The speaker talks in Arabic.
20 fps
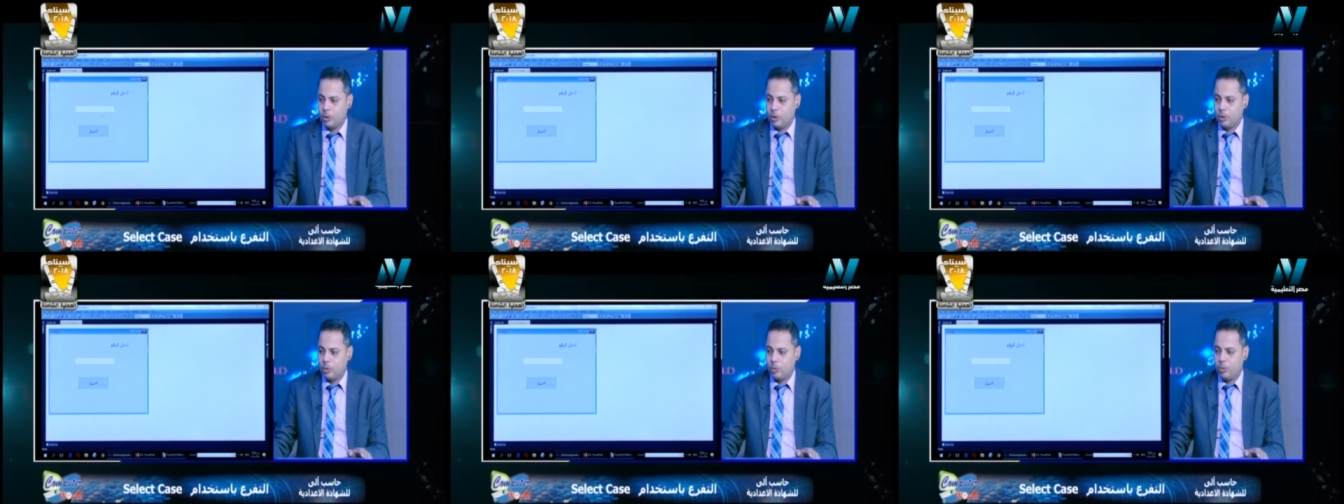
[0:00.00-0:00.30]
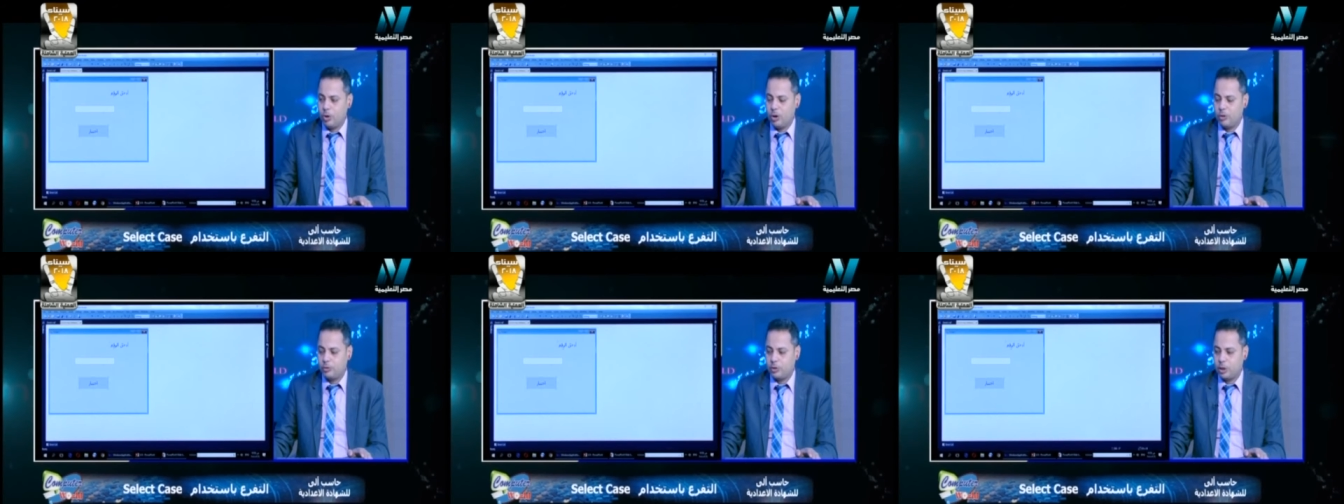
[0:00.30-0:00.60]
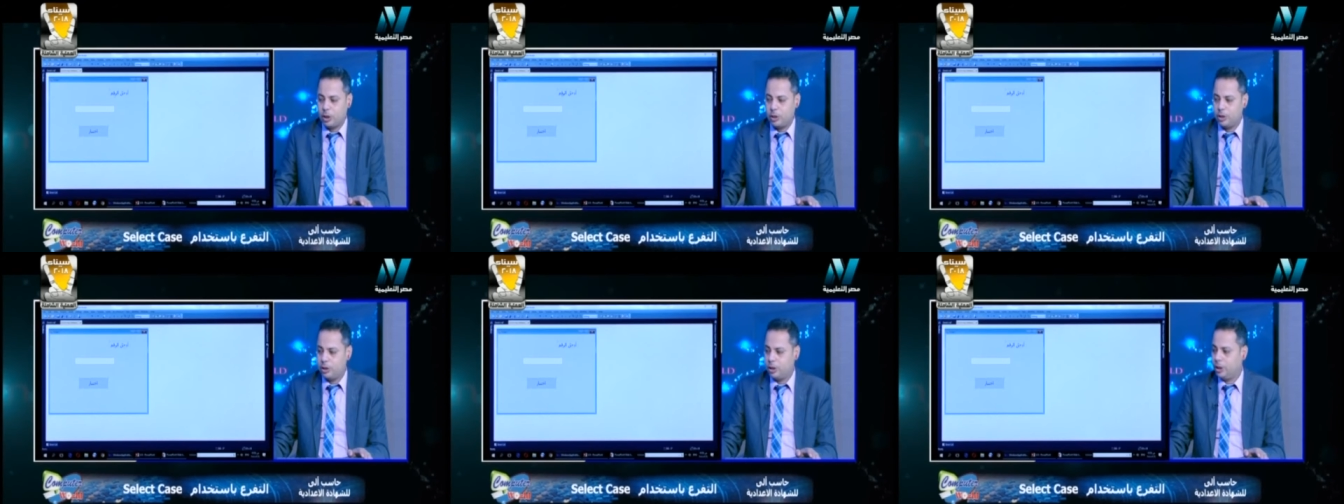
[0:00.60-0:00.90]

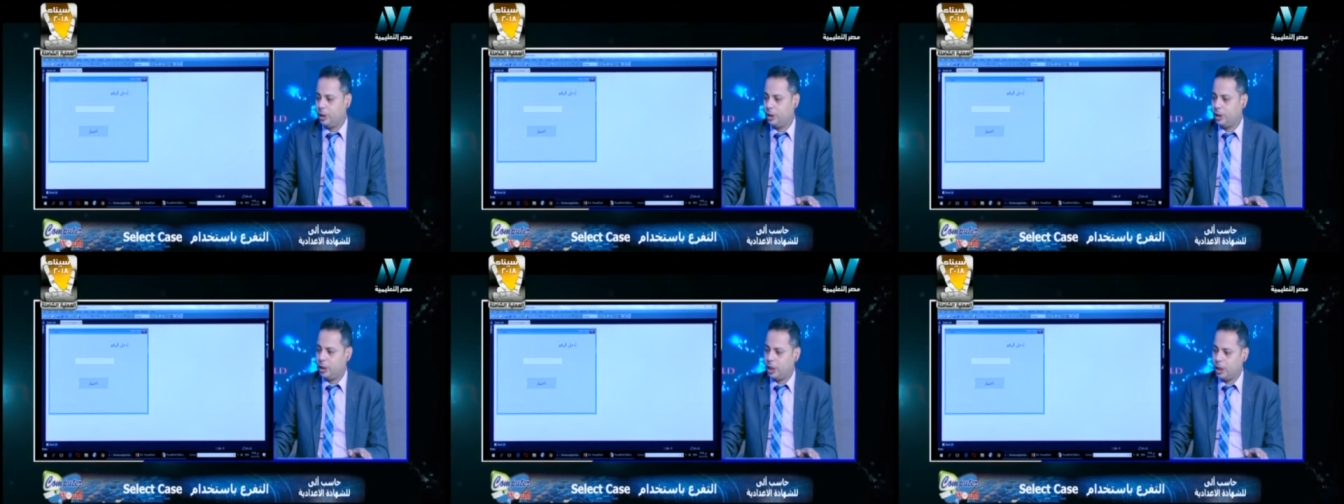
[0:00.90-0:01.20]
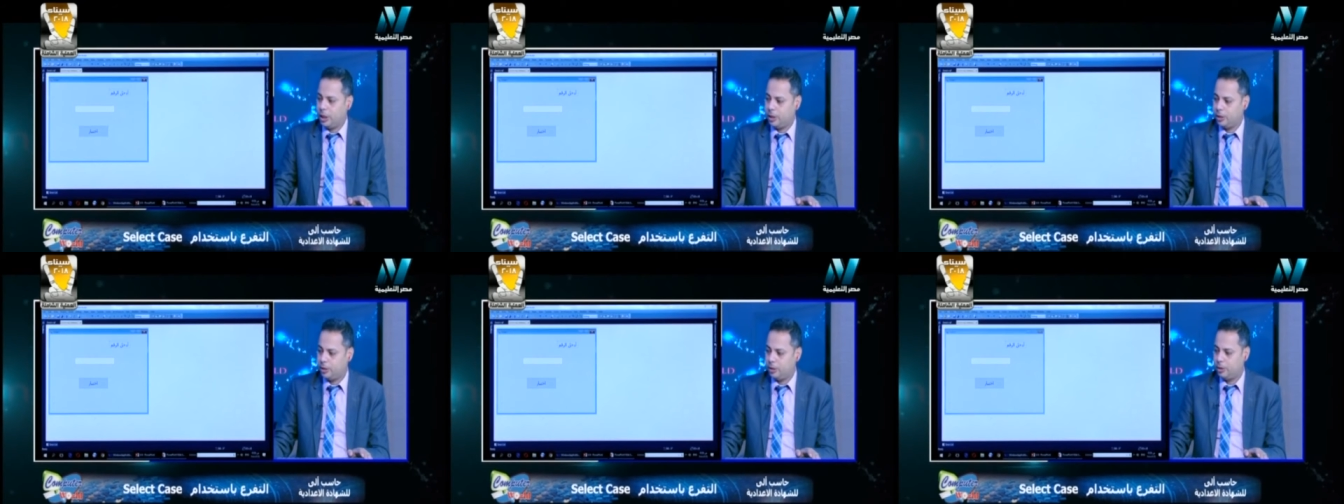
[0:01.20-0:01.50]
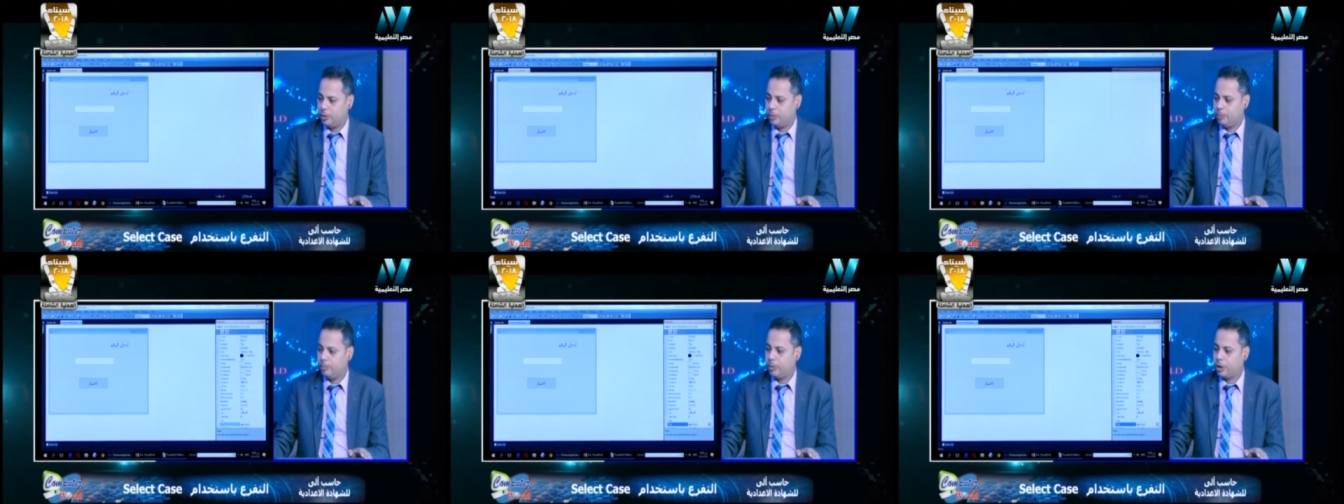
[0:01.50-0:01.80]
وافترض ان ده
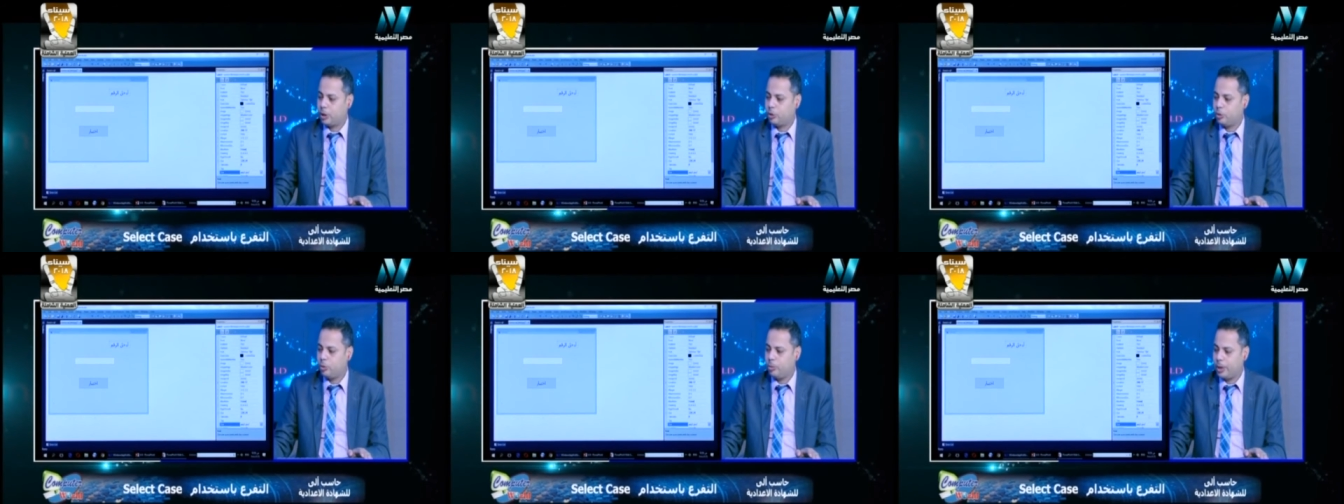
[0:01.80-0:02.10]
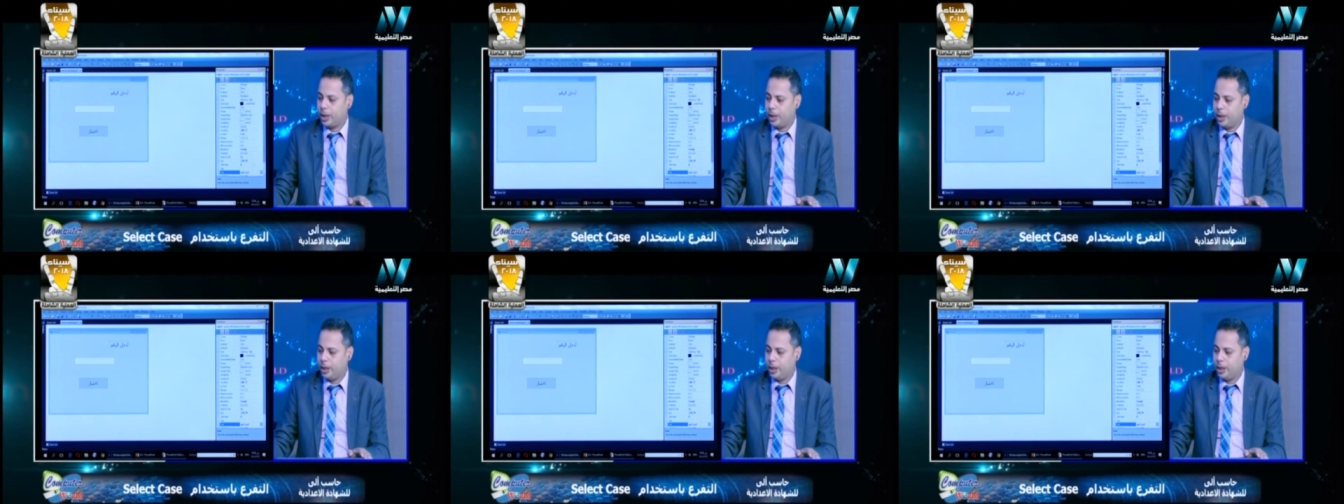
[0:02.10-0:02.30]
مكتوب عليه